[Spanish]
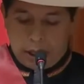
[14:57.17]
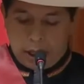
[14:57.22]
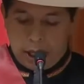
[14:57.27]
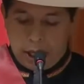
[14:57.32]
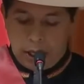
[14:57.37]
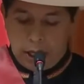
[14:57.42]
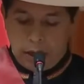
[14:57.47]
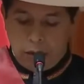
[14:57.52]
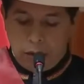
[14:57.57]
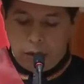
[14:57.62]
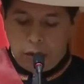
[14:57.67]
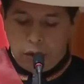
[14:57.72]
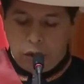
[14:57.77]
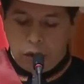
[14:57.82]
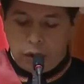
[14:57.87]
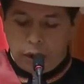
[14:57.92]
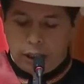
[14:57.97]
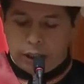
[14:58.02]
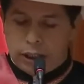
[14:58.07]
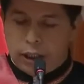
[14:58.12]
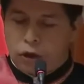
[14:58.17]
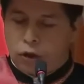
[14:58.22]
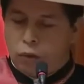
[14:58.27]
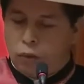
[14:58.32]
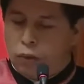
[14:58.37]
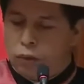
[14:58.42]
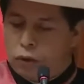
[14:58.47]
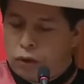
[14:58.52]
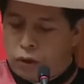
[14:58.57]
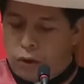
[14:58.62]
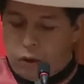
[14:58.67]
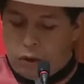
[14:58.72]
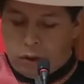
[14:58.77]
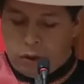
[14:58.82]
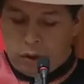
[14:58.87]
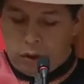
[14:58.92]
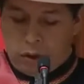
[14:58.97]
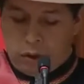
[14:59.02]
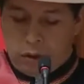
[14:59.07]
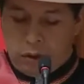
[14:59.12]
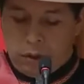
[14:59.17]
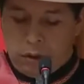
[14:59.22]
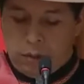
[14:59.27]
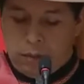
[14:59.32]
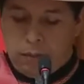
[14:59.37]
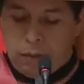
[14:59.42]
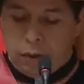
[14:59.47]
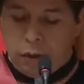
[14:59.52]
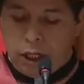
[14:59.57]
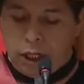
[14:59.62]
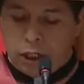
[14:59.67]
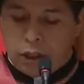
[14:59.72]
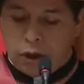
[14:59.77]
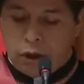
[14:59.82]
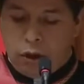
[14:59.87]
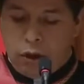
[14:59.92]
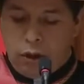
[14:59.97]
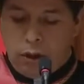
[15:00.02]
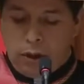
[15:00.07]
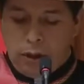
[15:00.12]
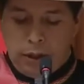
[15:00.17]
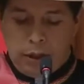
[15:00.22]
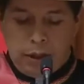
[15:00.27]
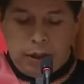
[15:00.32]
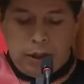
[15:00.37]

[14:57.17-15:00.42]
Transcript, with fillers: cada uno desde su función. Por eso,